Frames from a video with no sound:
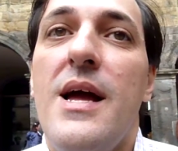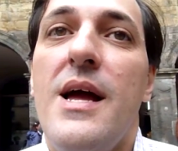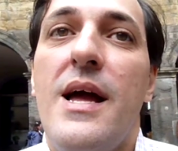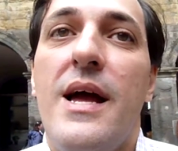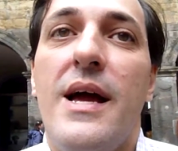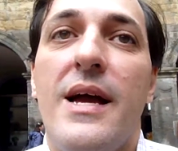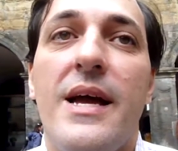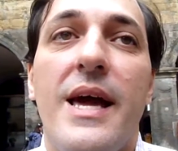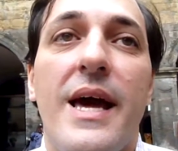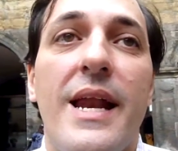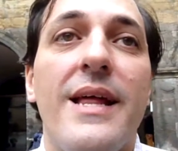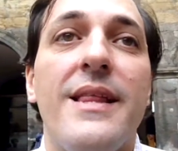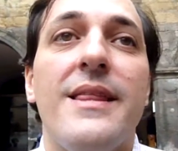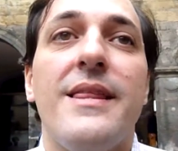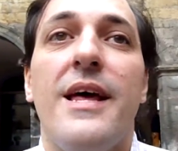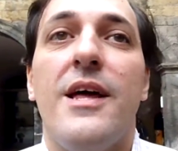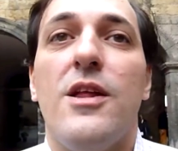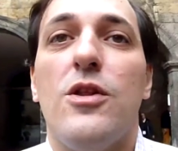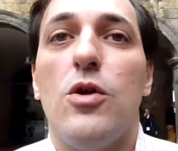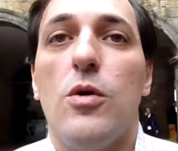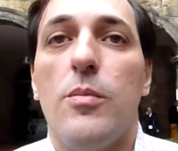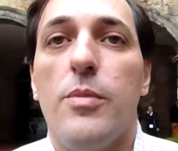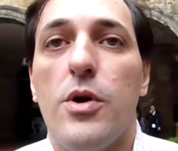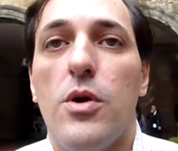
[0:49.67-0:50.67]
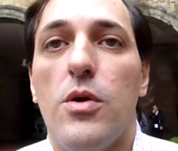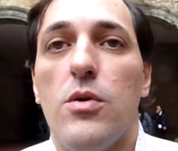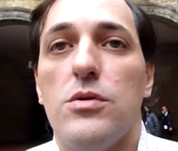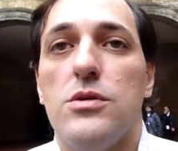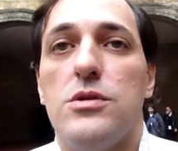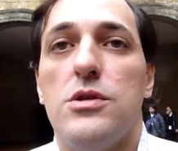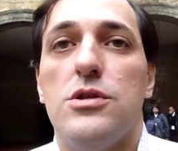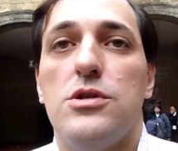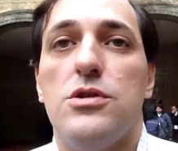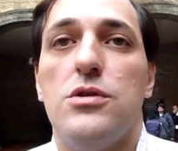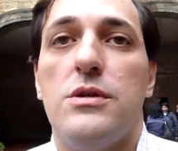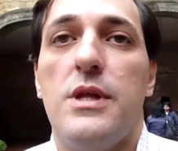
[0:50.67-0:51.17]
Eh, garantendo però allo
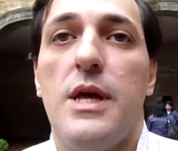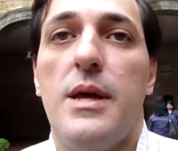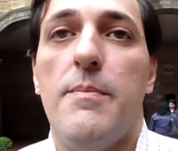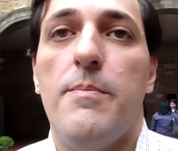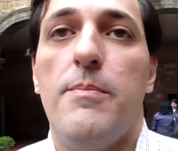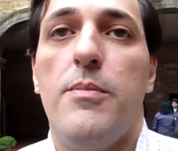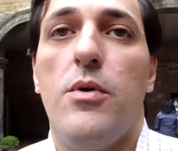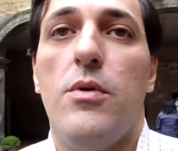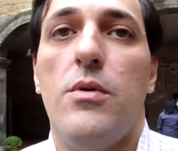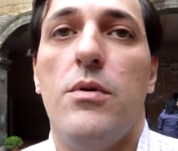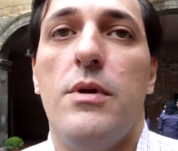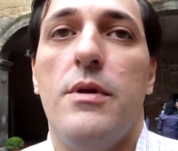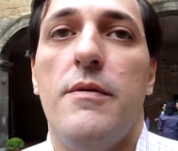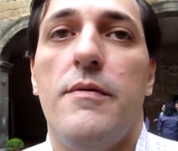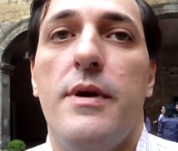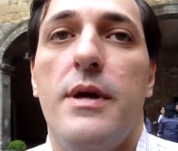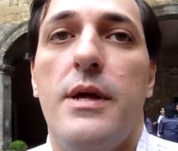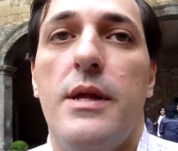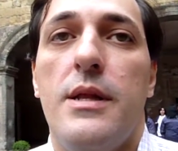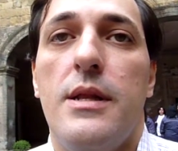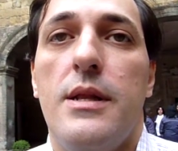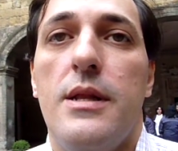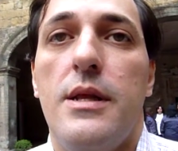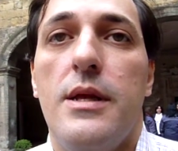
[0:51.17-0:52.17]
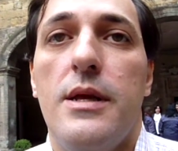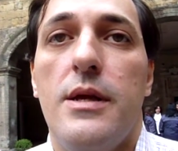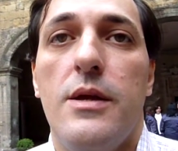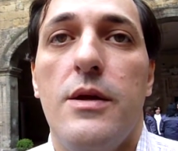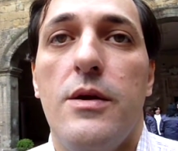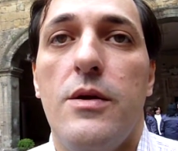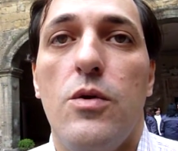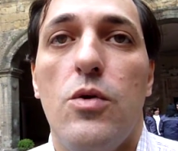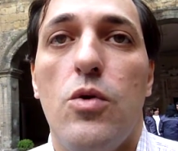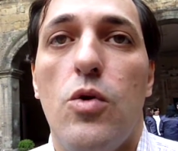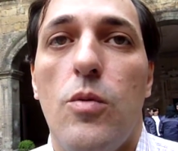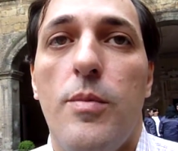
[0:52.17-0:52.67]
stesso tempo
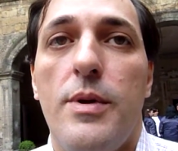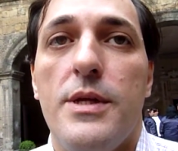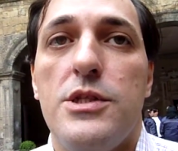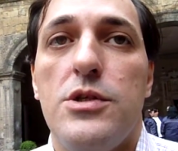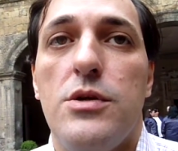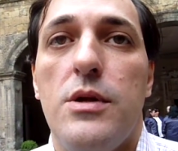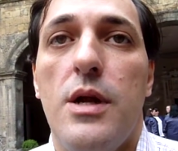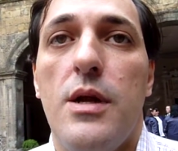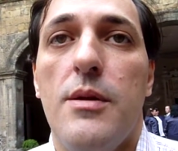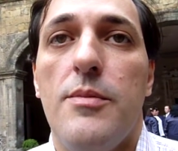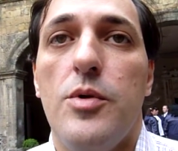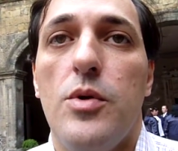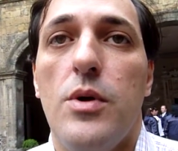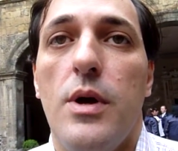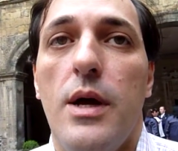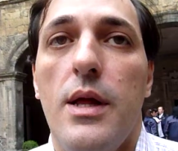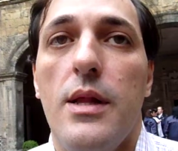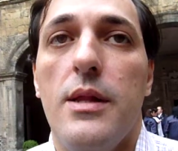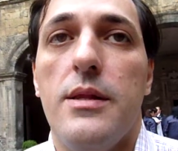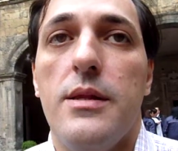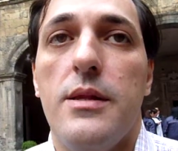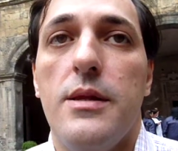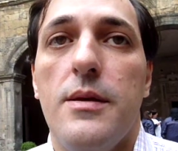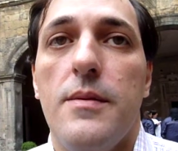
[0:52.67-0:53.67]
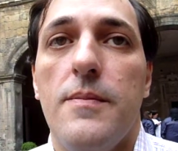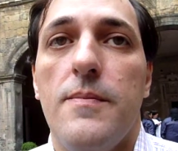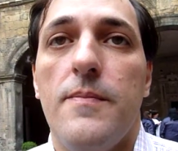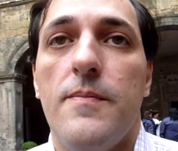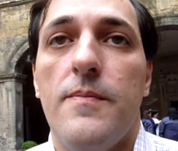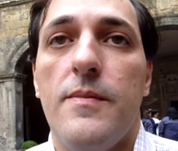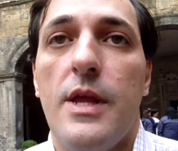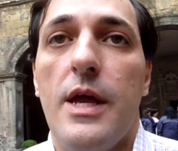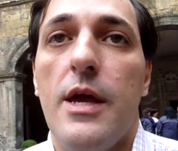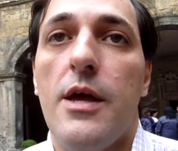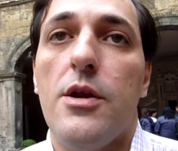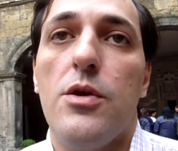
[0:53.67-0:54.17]
livelli occupazionali più alti
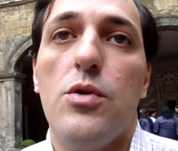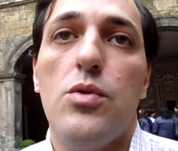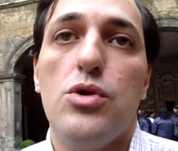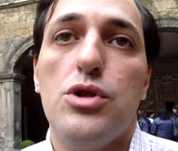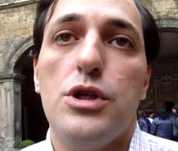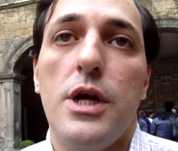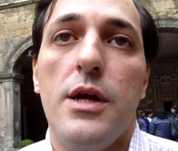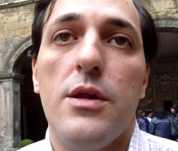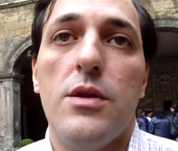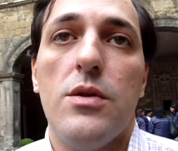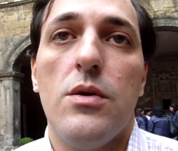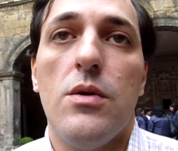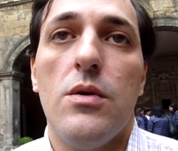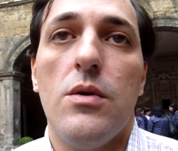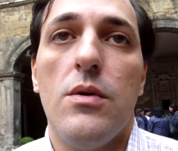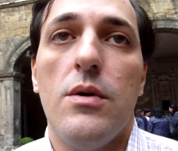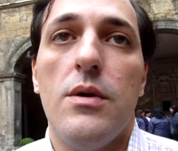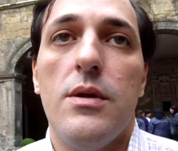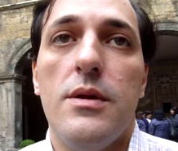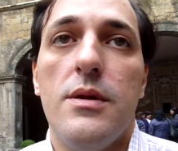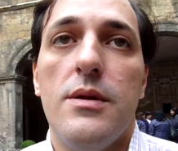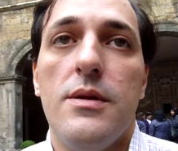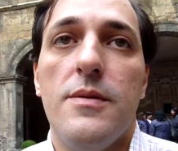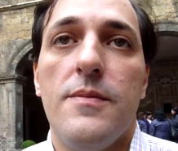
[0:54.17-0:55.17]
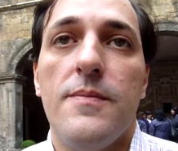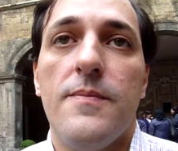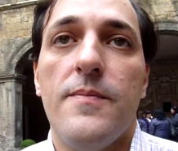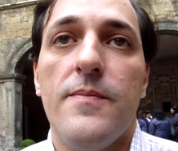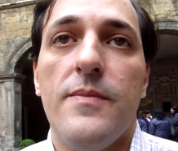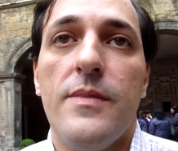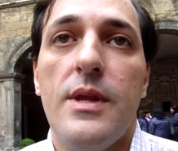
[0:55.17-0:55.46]
e riducendo... Come più alti?